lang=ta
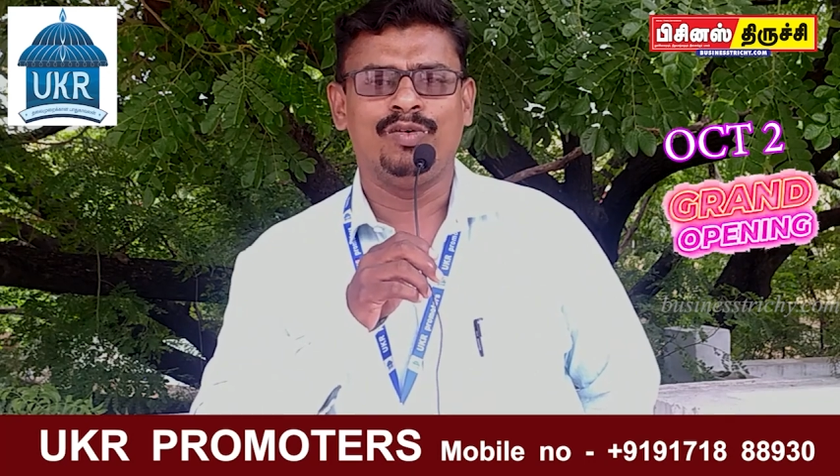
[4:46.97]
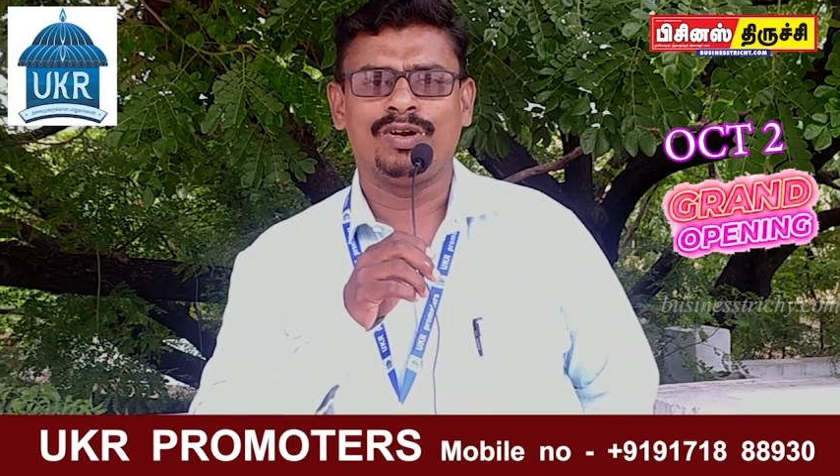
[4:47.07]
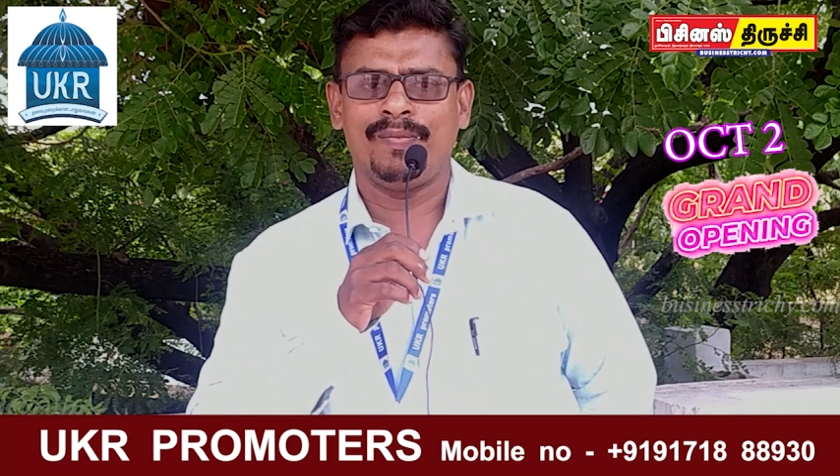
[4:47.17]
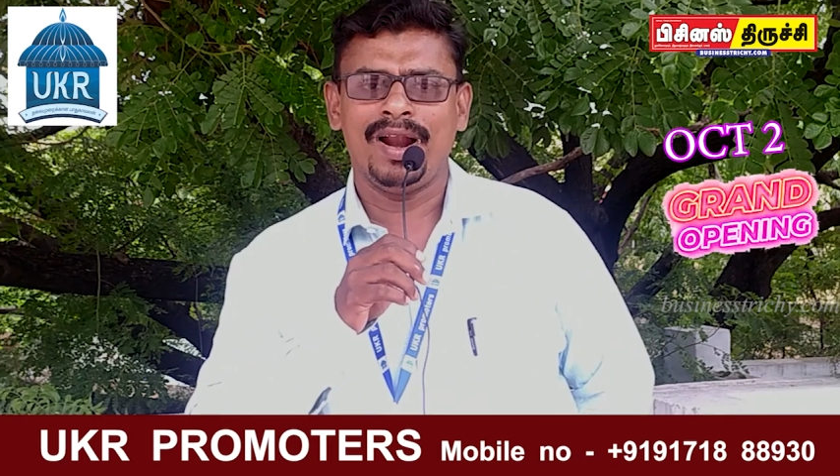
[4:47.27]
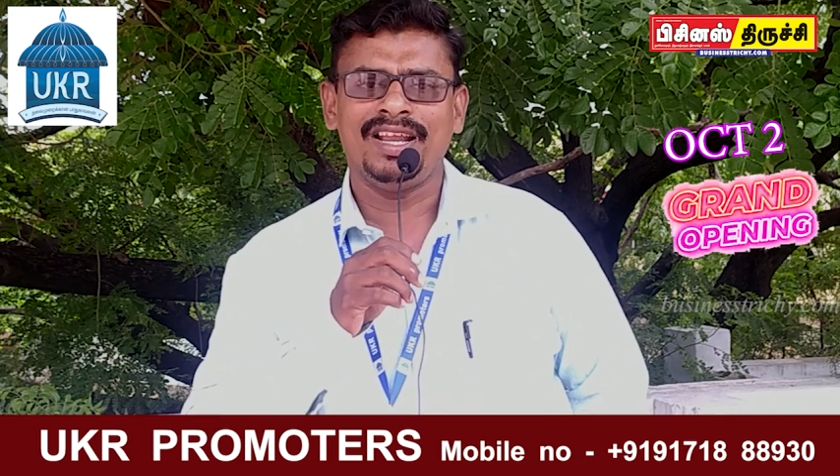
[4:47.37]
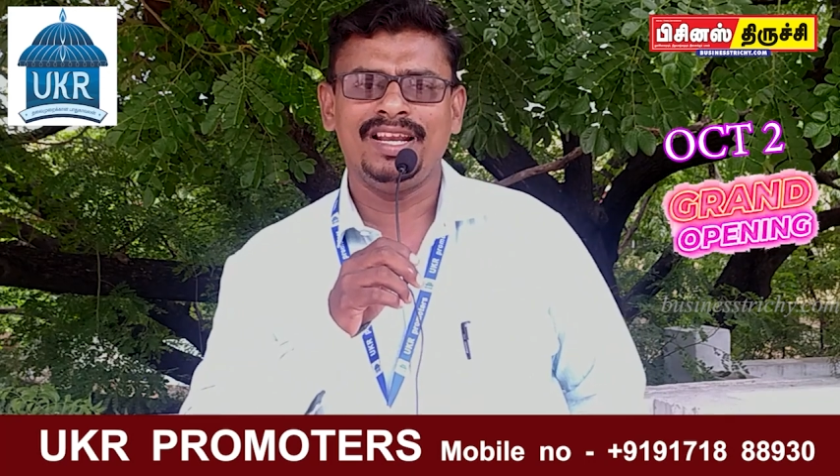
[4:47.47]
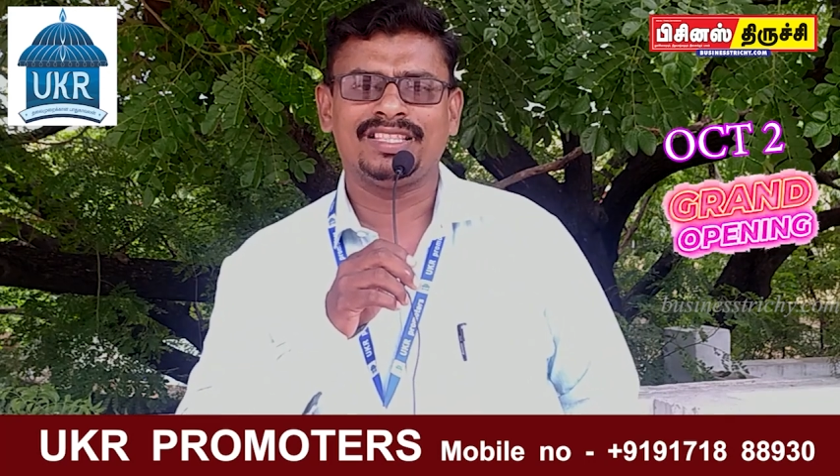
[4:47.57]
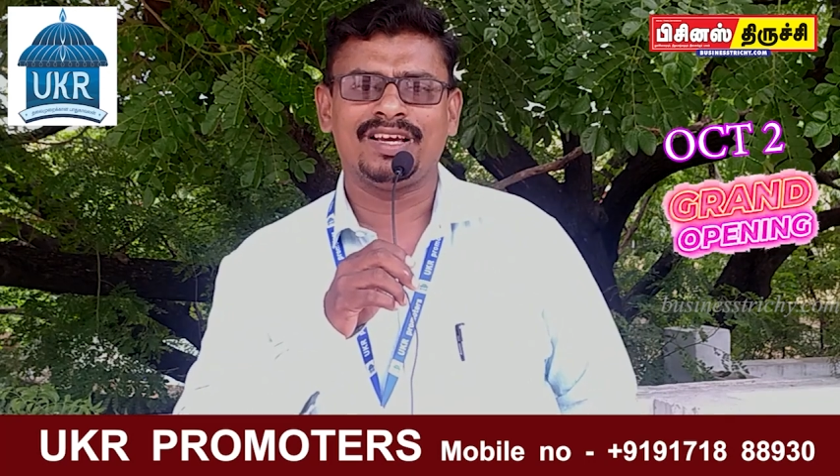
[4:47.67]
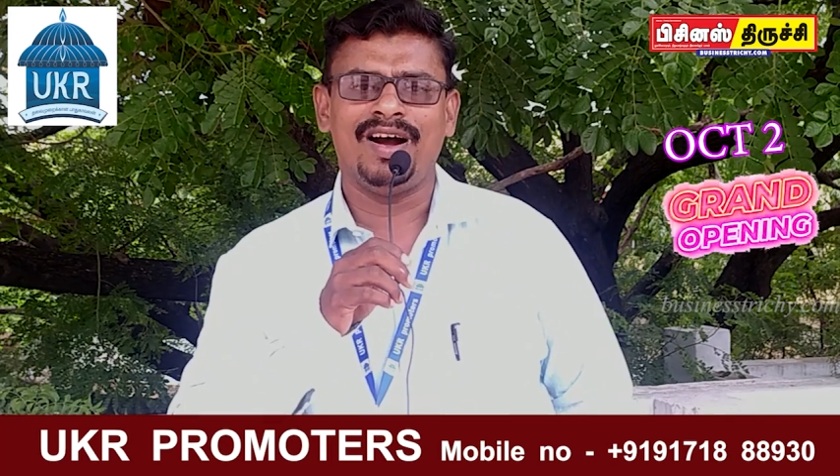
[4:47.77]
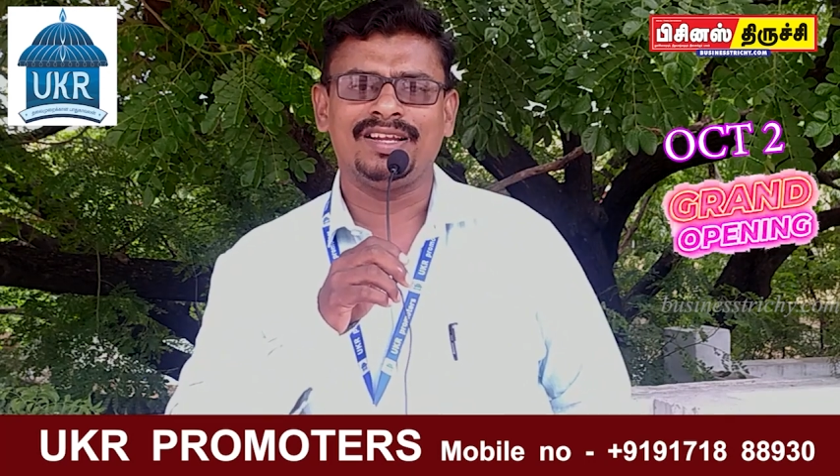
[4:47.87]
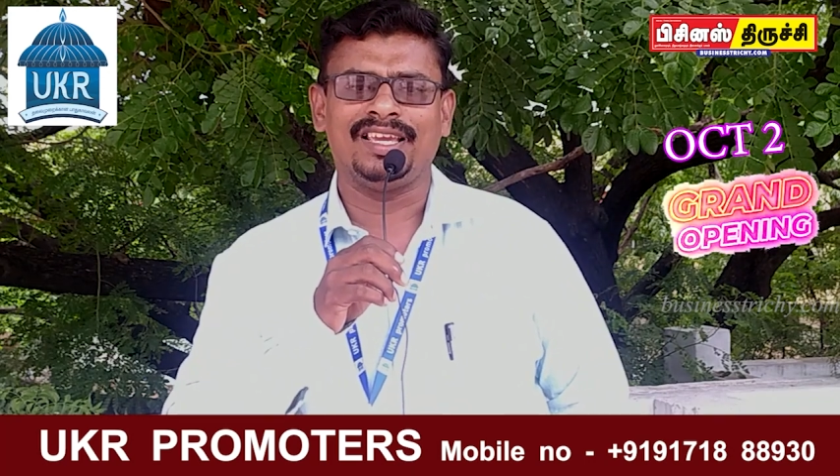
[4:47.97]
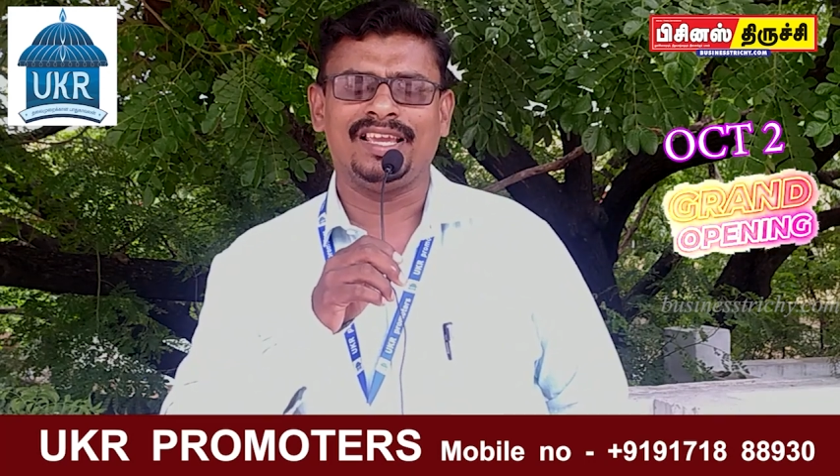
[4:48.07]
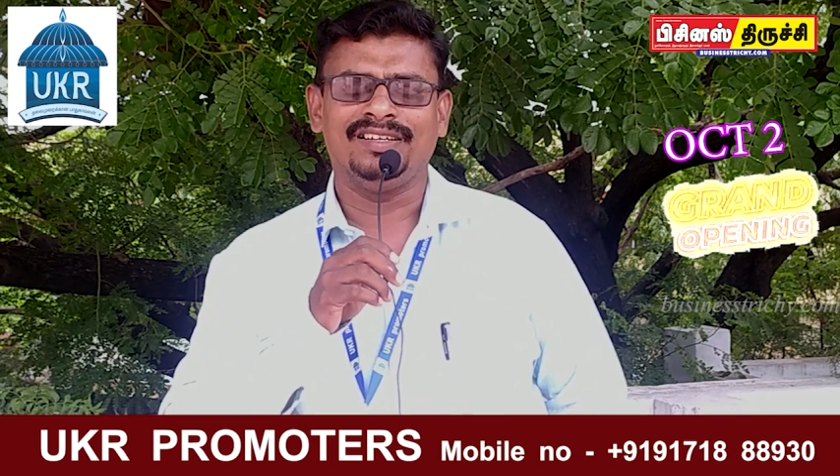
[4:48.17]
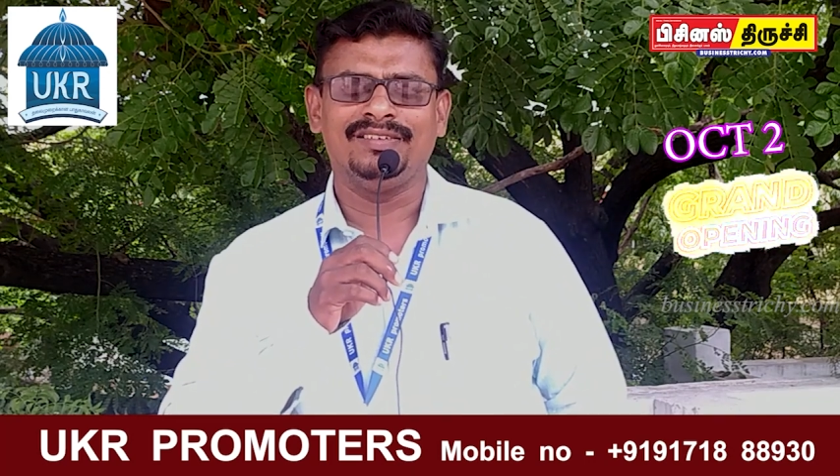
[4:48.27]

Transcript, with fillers: ஒரு பண்ணை இல்லத்தை வாங்கி